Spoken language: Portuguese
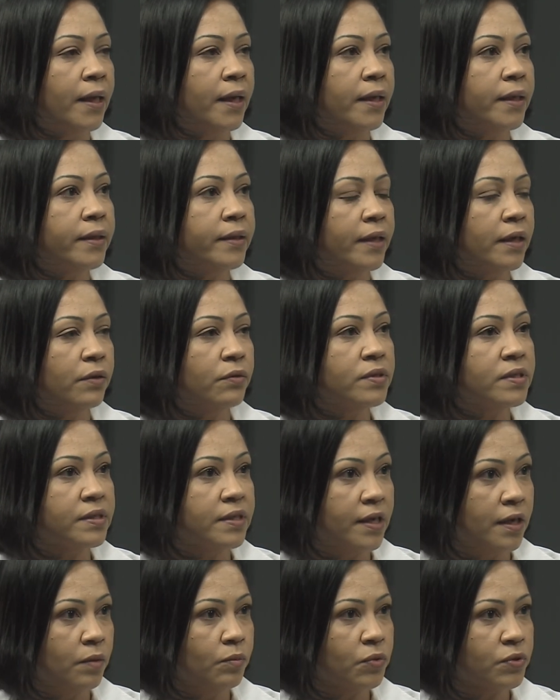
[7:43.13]
Então
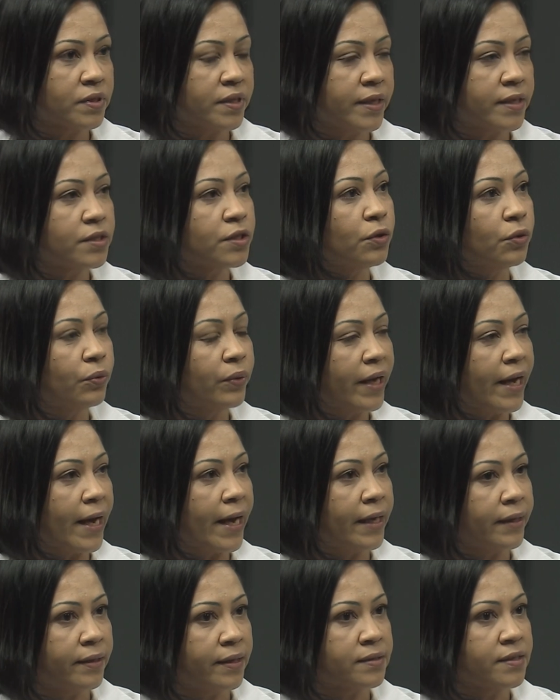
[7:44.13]
estamos nesse
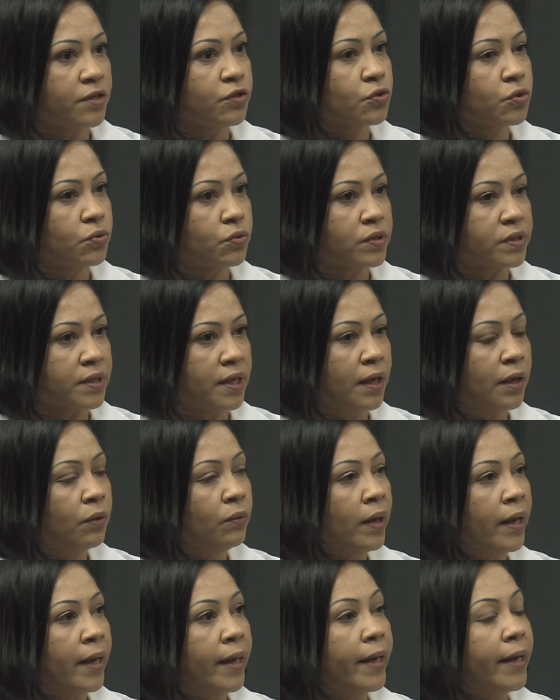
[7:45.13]
lugar dessa
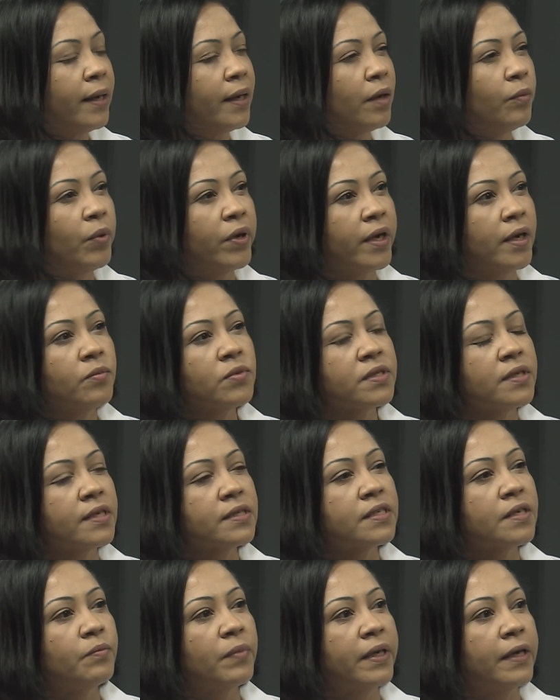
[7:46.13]
discussão. Elaboramos na
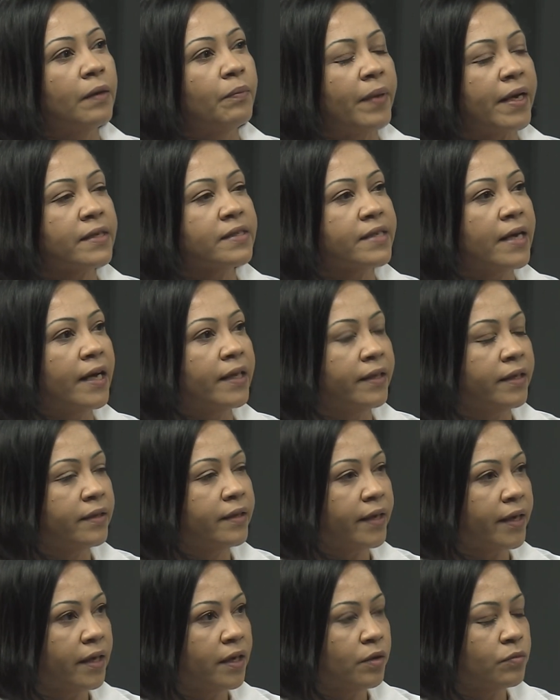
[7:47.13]
semana passada,
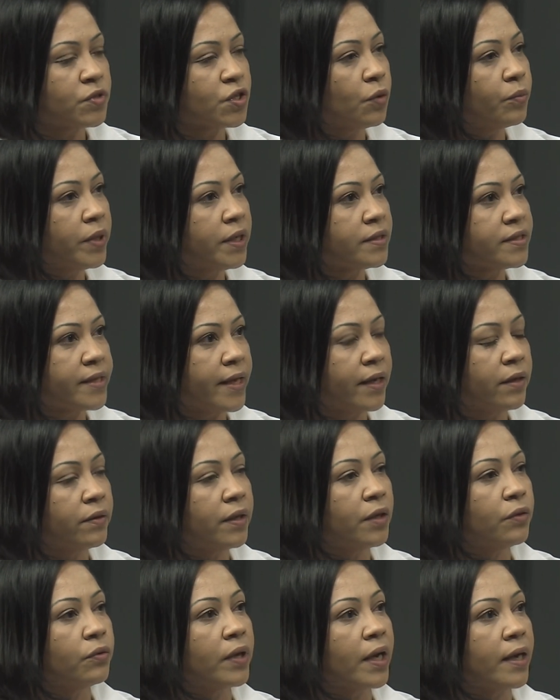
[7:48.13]
entregamos ao Ministério
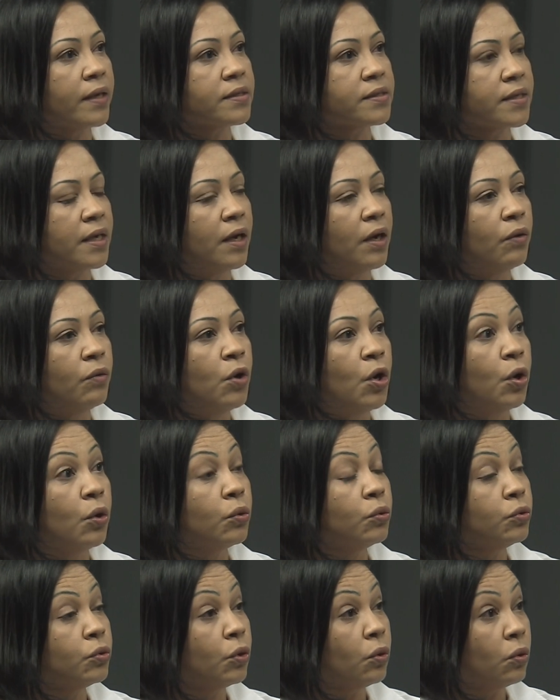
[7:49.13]
da Educação
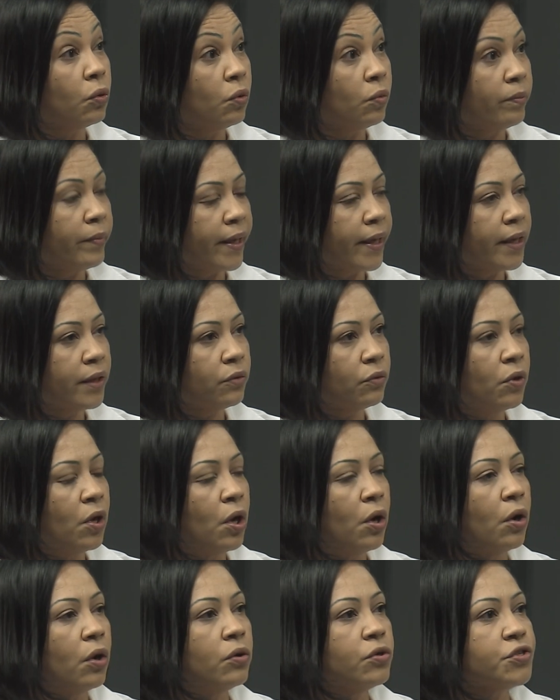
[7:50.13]
um documento
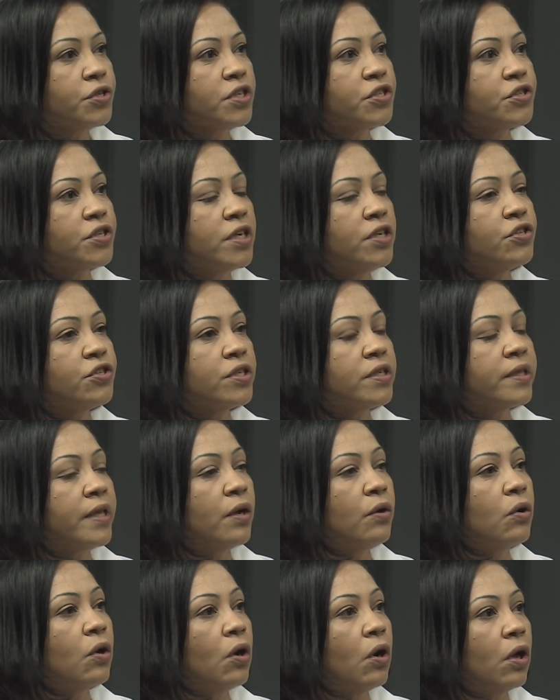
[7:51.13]
onde a gente
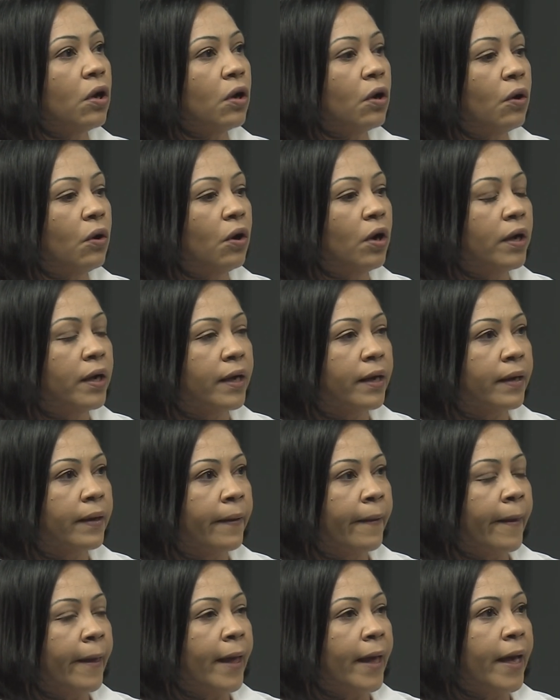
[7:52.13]
então coloca
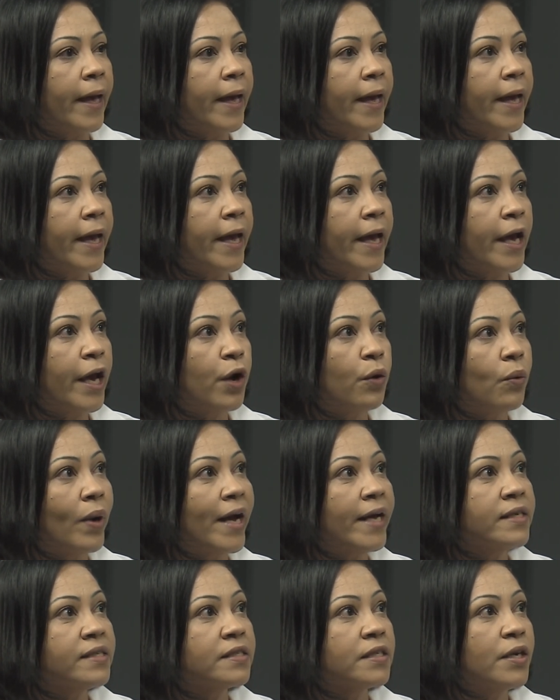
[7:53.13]
é,
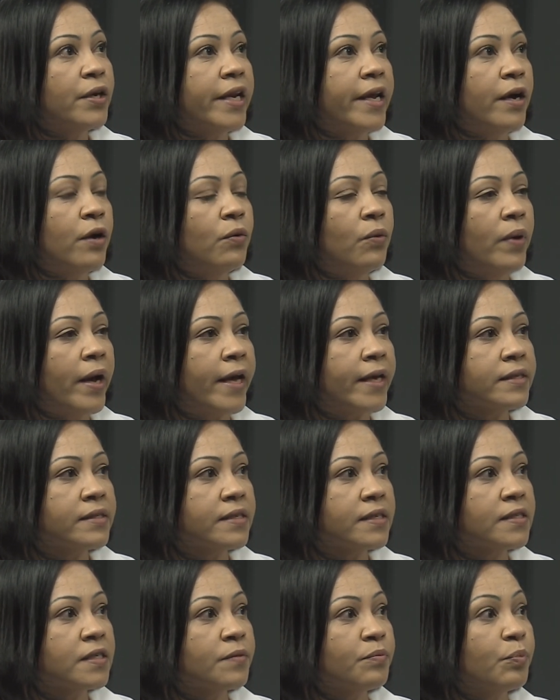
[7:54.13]
quais serão
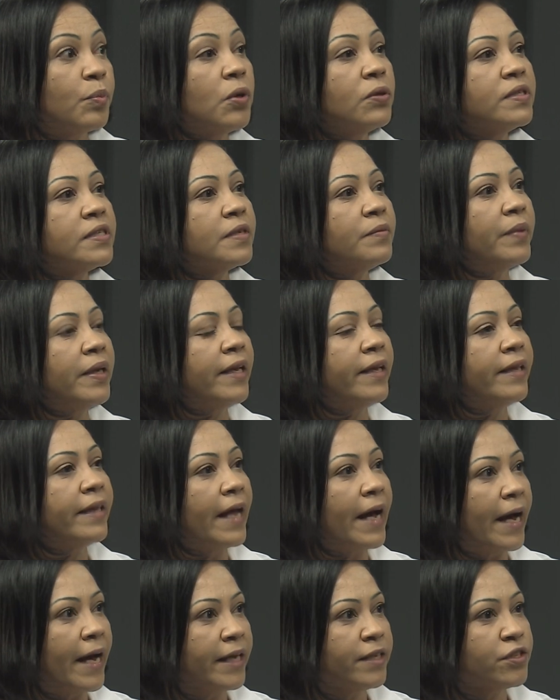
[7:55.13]
essas
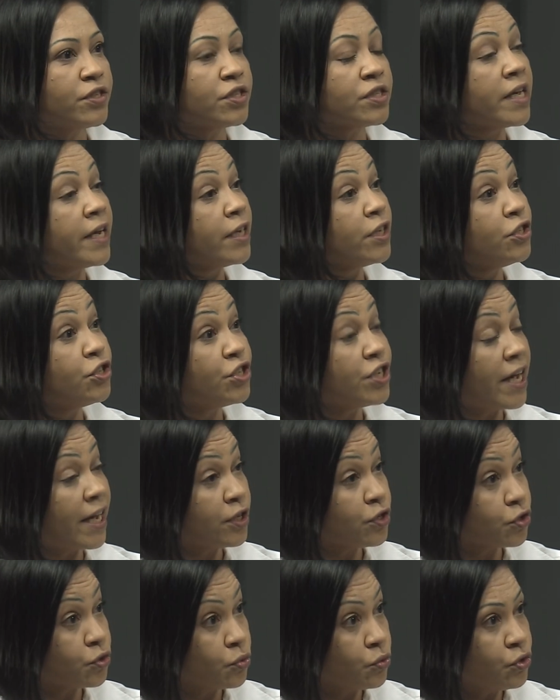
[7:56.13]
possibilidades de
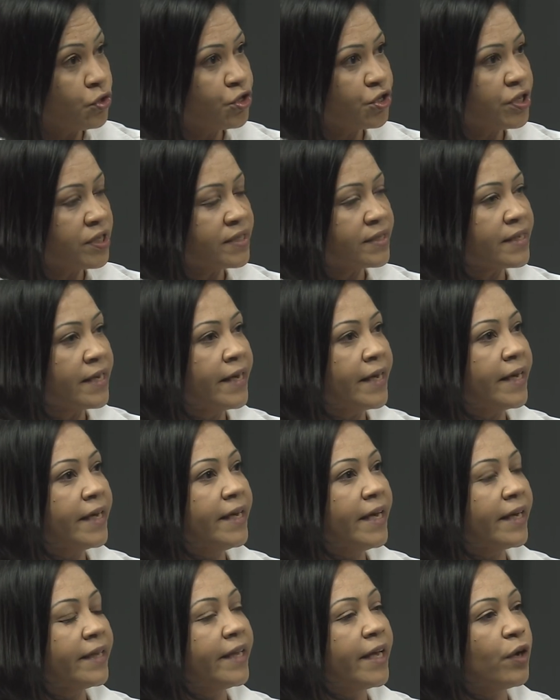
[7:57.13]
ajustes
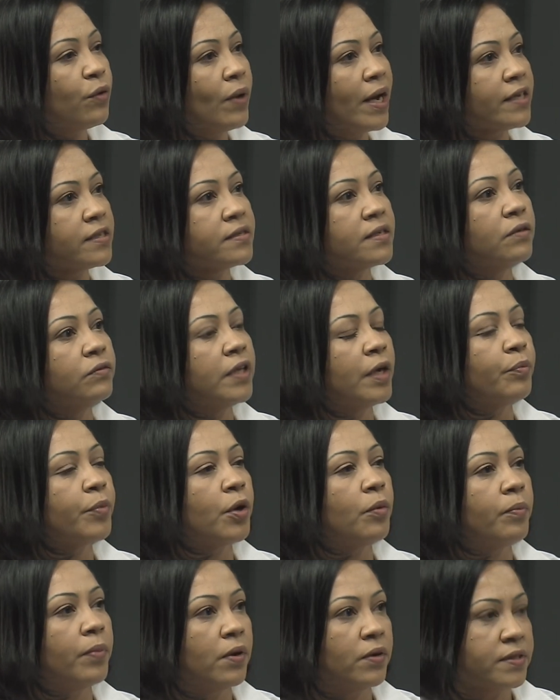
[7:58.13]
e adequação da
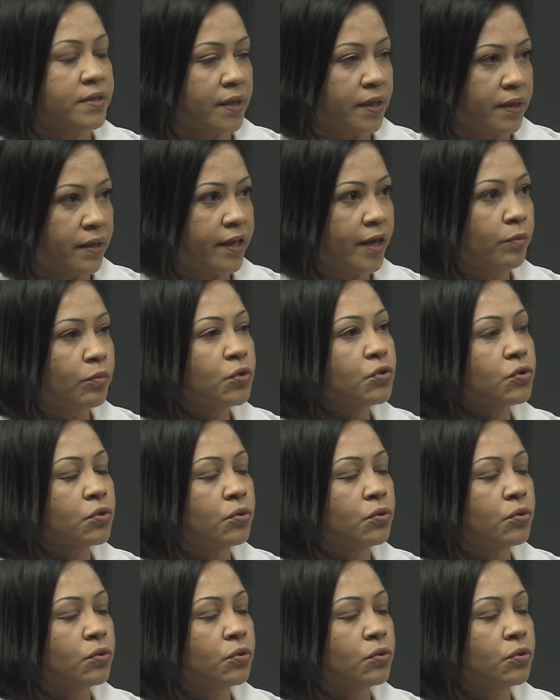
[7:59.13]
proposta que temos